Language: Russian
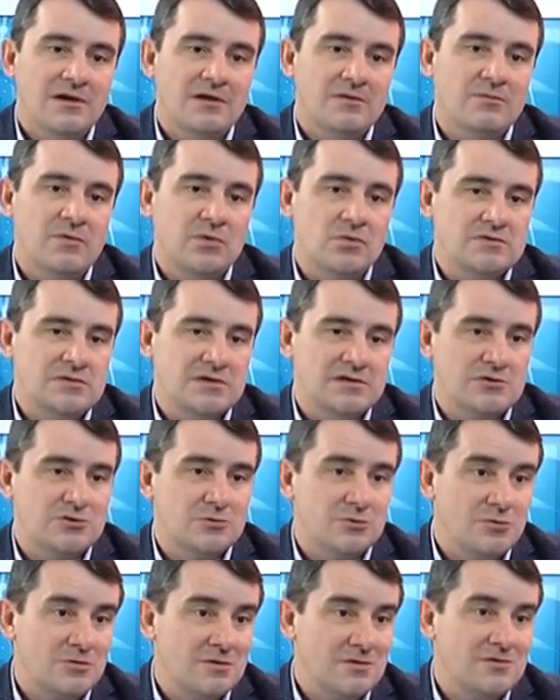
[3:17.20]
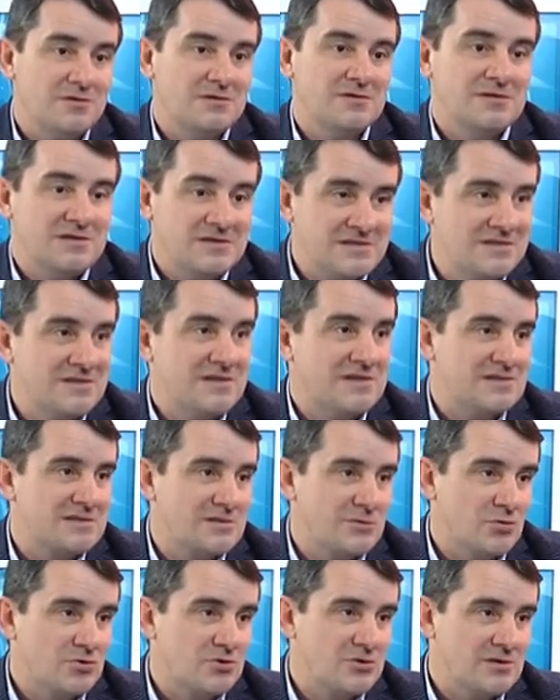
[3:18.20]
Могу сказать, что и здесь
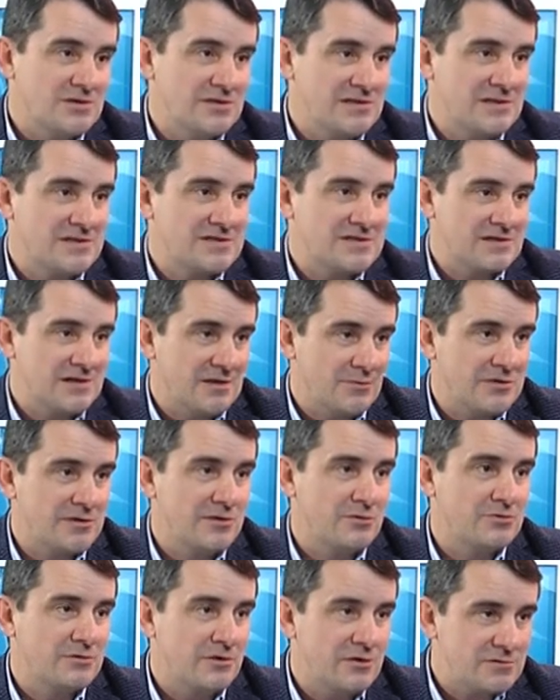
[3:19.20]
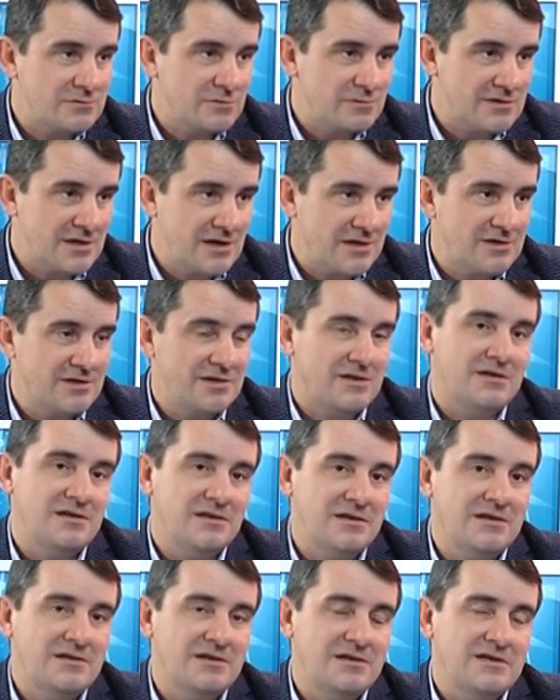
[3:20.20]
тоже есть определенные результаты
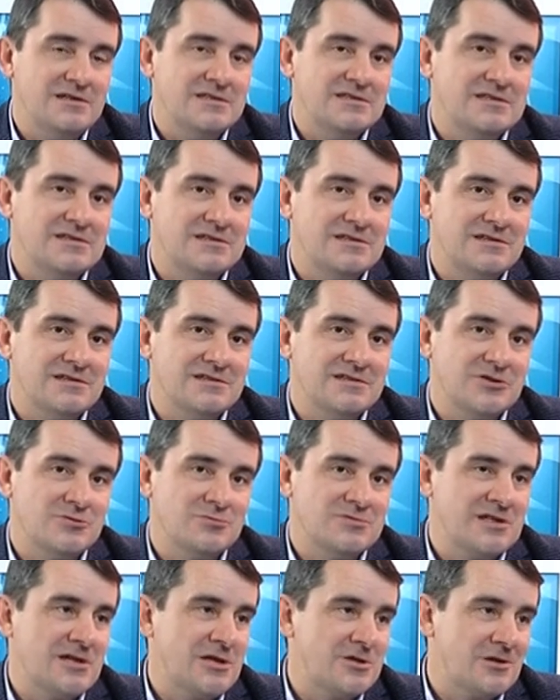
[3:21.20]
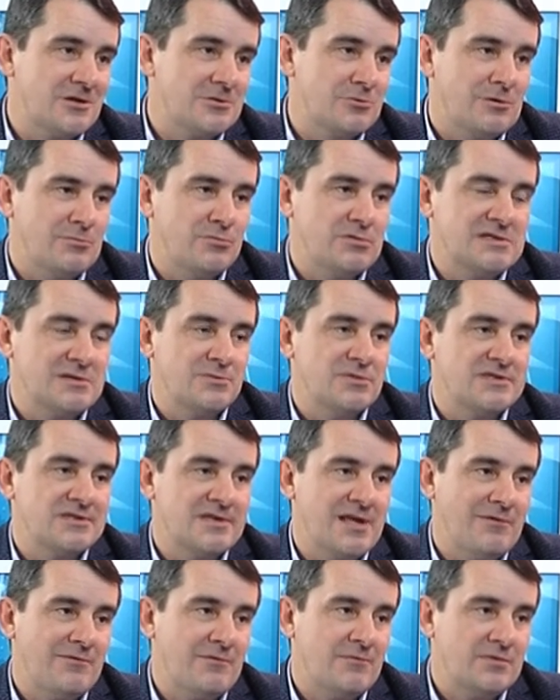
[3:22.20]
и есть, э, скажем, задачи, которые мы себе
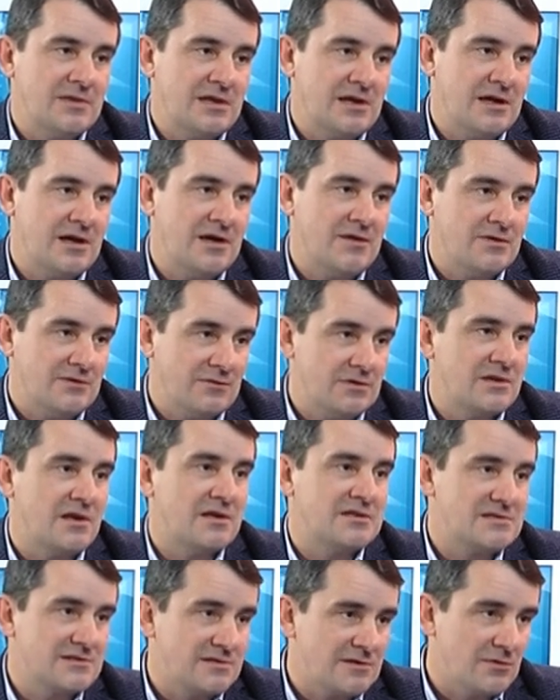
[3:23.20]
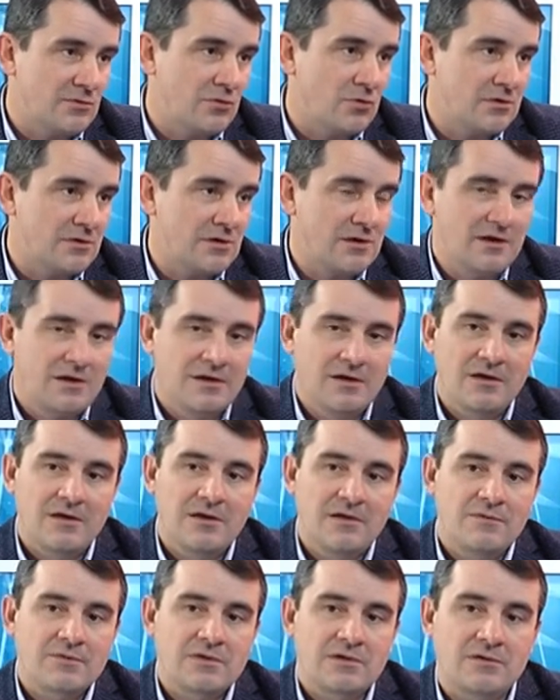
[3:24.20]
ставим на 2019 год.
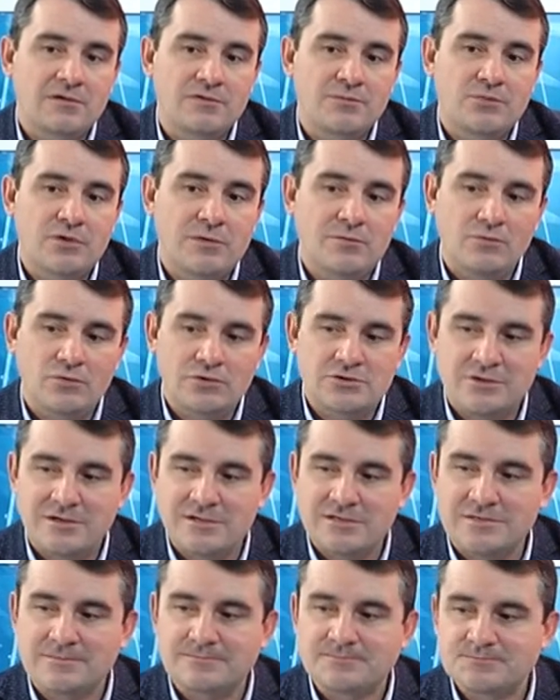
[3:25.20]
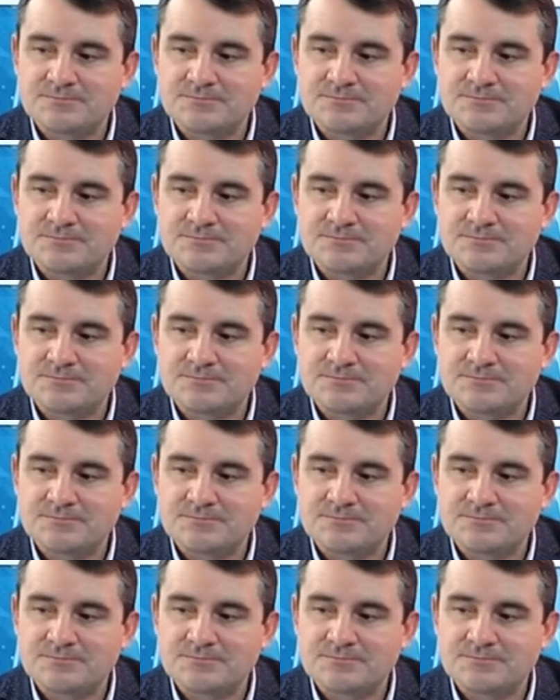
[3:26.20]
Э, в первую очередь,